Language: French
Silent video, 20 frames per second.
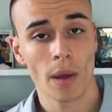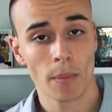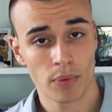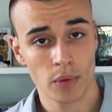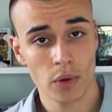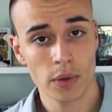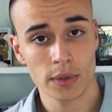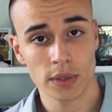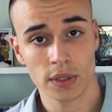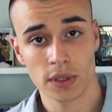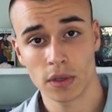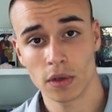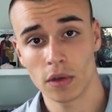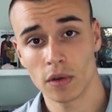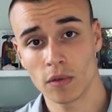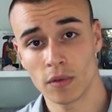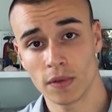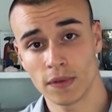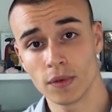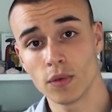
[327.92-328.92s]
Plus
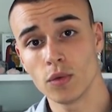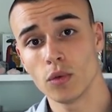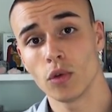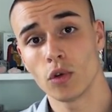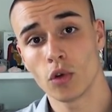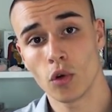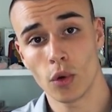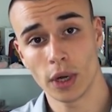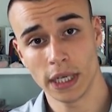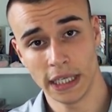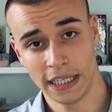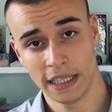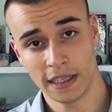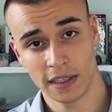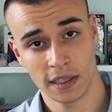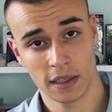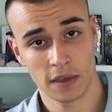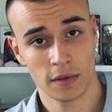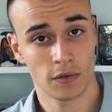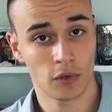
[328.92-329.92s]
vous croyez
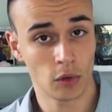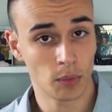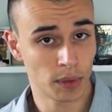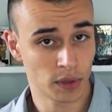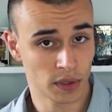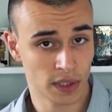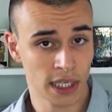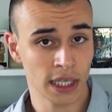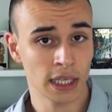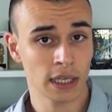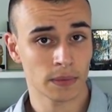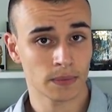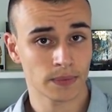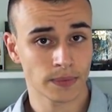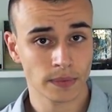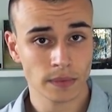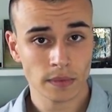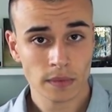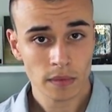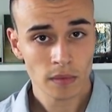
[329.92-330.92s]
vos pensées,
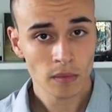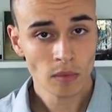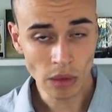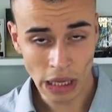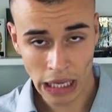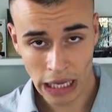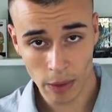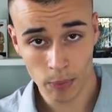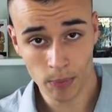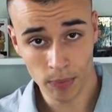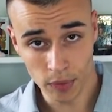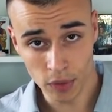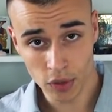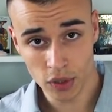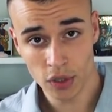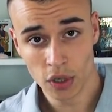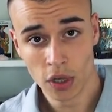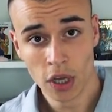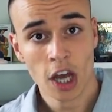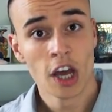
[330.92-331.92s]
et
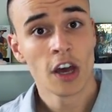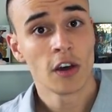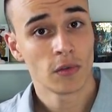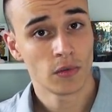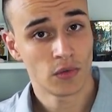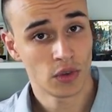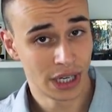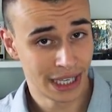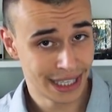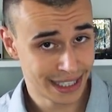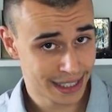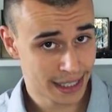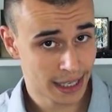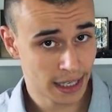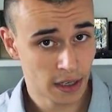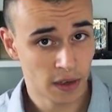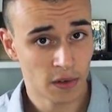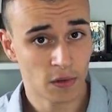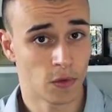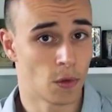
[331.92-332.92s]
plus vous
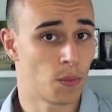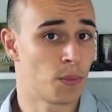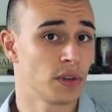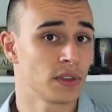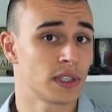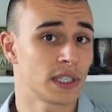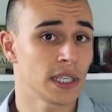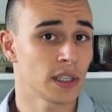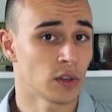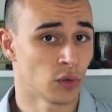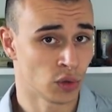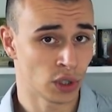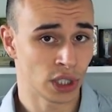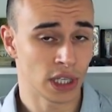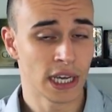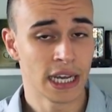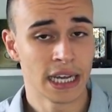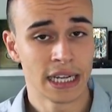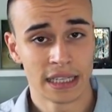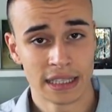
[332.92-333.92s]
laissez vos pensées
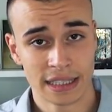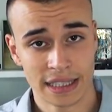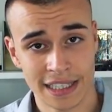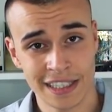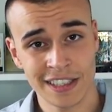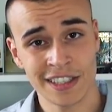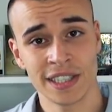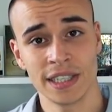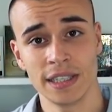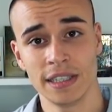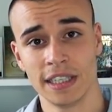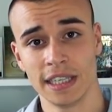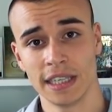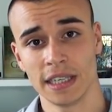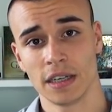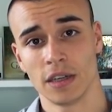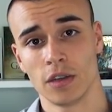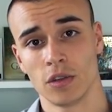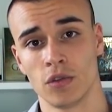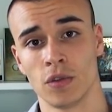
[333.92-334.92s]
donc
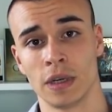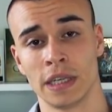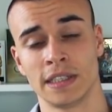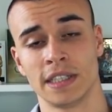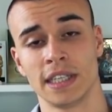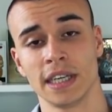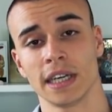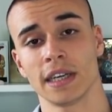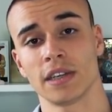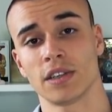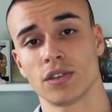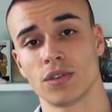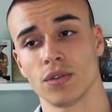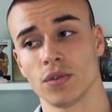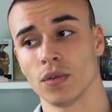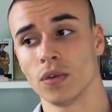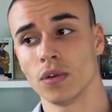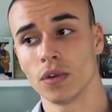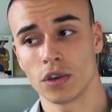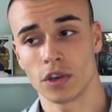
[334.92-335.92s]
décider de la
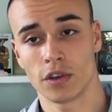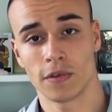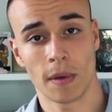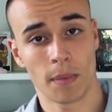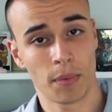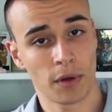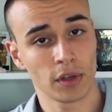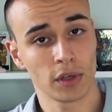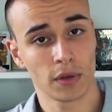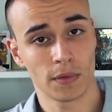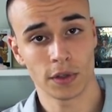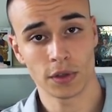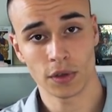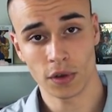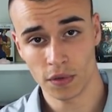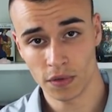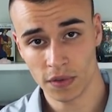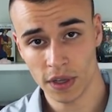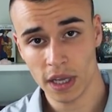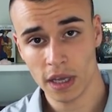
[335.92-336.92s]
direction que va prendre
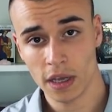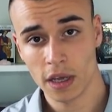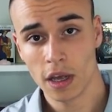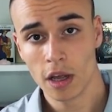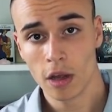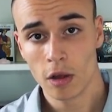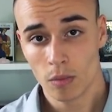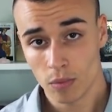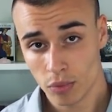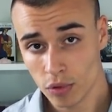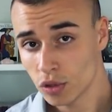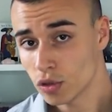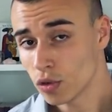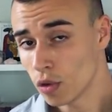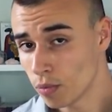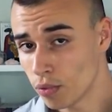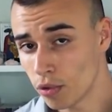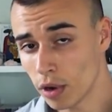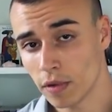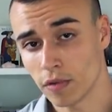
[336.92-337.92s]
votre vie, plus
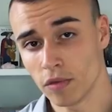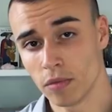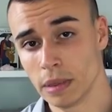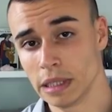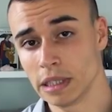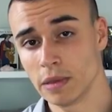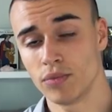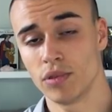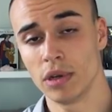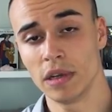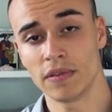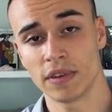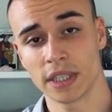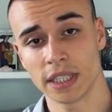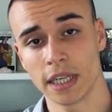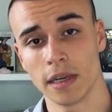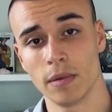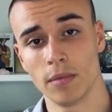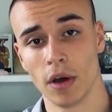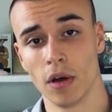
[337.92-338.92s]
on pourra vous manipuler
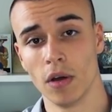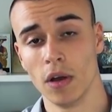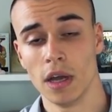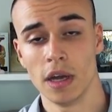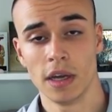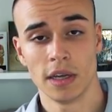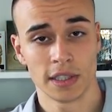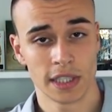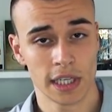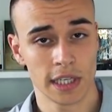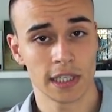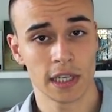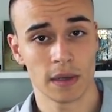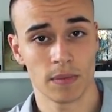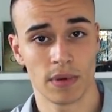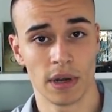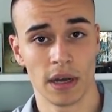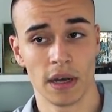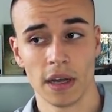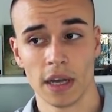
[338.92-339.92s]
facilement. C'est
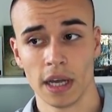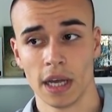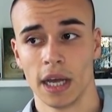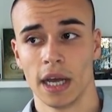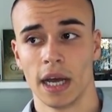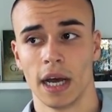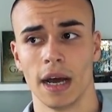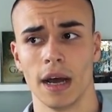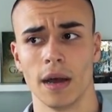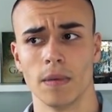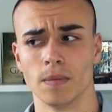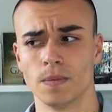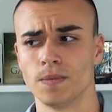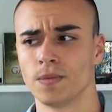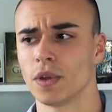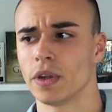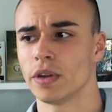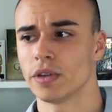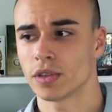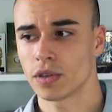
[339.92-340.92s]
simple. Euh,
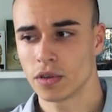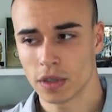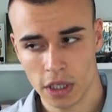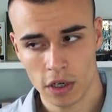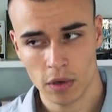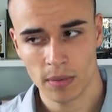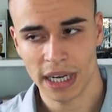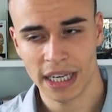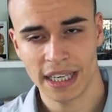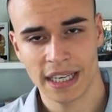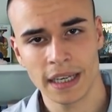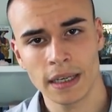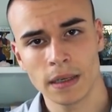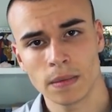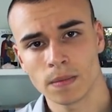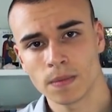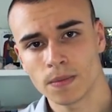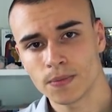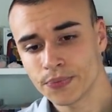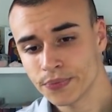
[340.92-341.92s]
ce que j'ai
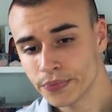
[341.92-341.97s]
remarqué,